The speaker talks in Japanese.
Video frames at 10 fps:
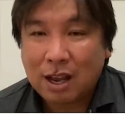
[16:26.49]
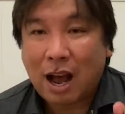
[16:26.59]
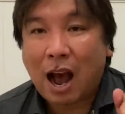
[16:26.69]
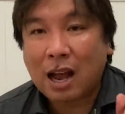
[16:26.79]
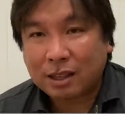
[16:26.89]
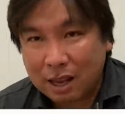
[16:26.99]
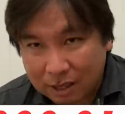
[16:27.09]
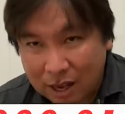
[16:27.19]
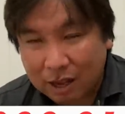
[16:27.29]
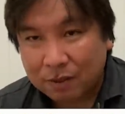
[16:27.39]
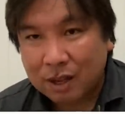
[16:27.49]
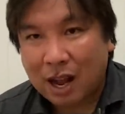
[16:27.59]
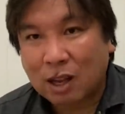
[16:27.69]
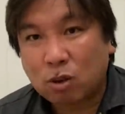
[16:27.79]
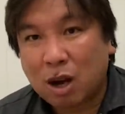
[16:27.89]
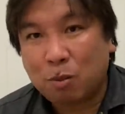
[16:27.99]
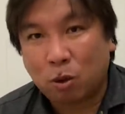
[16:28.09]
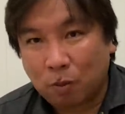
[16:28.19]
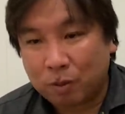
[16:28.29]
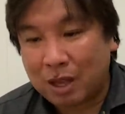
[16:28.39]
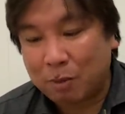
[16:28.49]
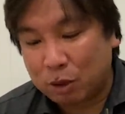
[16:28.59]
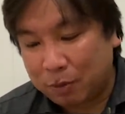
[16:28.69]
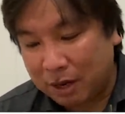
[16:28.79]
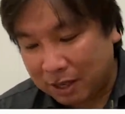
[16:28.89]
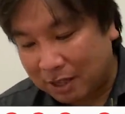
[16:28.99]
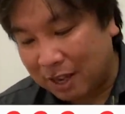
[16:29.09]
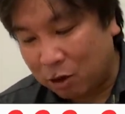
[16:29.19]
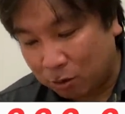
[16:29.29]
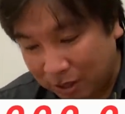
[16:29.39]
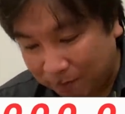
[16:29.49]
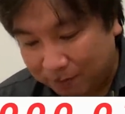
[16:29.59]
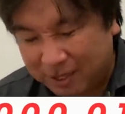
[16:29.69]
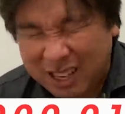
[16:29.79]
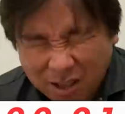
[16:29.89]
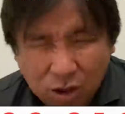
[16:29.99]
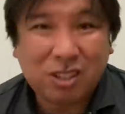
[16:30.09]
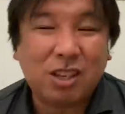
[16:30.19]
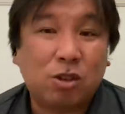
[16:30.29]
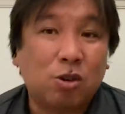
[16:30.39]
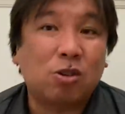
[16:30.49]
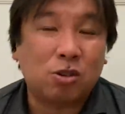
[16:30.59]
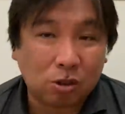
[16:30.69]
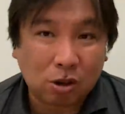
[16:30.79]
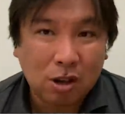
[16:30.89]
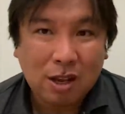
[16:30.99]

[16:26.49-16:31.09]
当てて、あとはもうダブルプレーにならないように全力疾走するぞと。